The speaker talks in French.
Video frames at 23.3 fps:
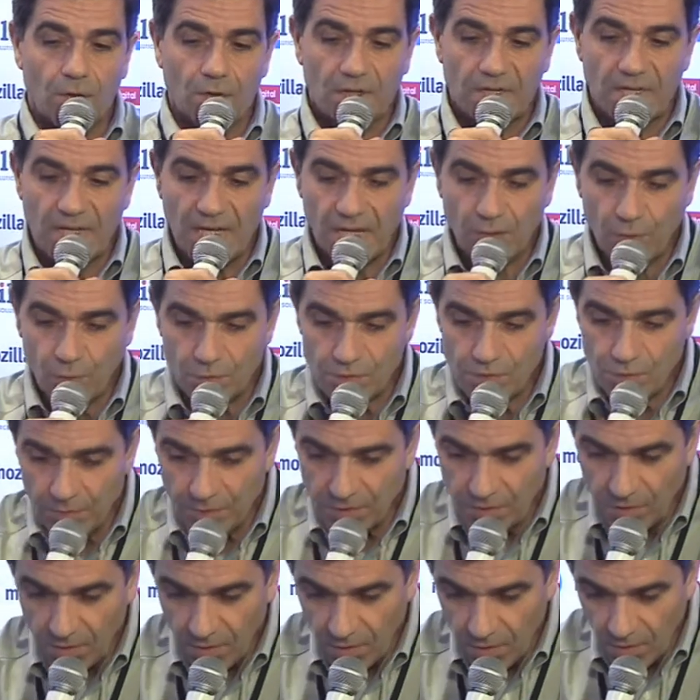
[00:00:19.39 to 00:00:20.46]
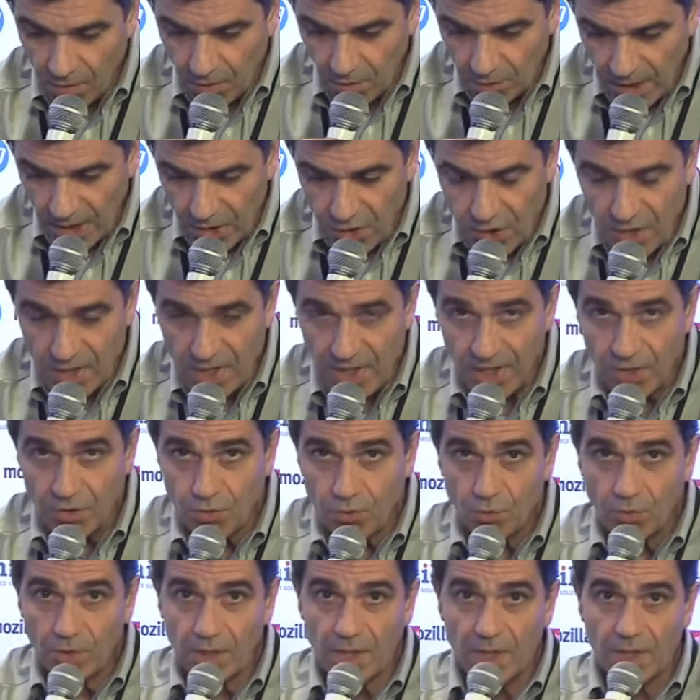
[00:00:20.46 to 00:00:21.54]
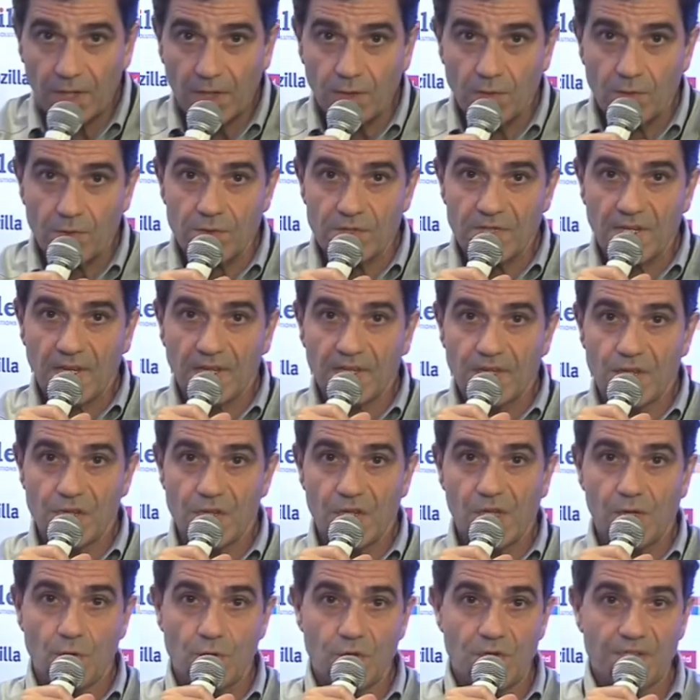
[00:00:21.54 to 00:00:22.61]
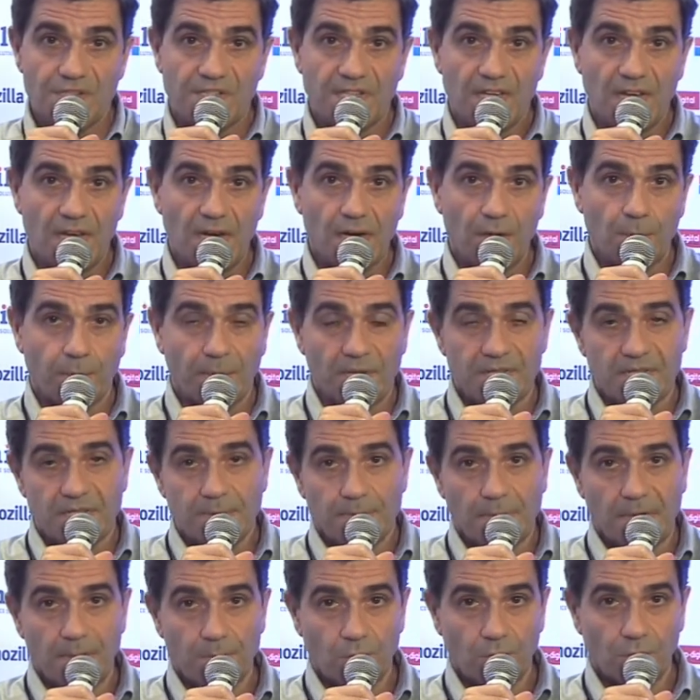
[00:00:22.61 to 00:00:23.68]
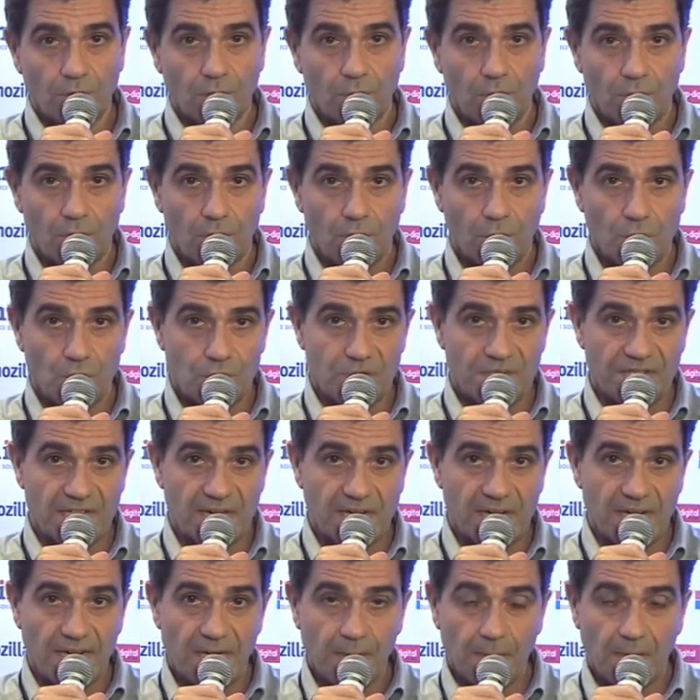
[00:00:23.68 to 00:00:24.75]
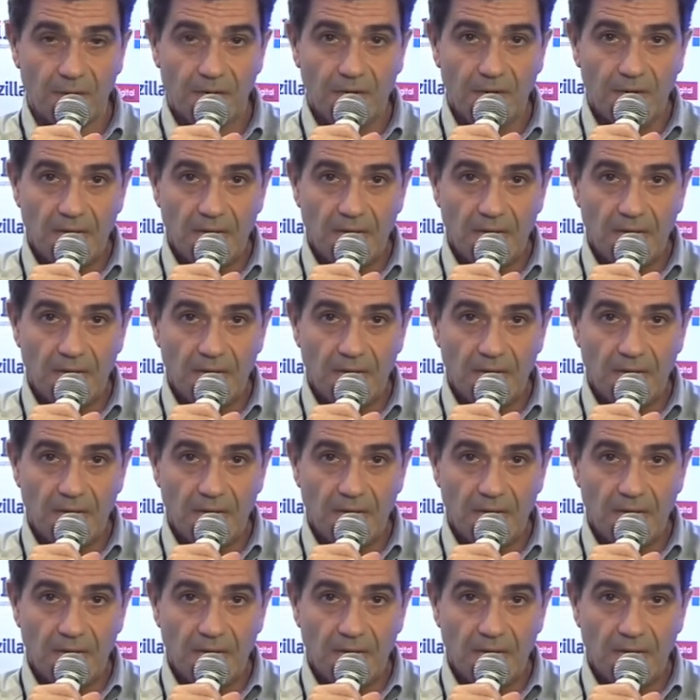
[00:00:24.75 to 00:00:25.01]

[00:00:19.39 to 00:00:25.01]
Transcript: qui est consultant en architecture et en stratégie logicielle, principalement dans le logiciel libre,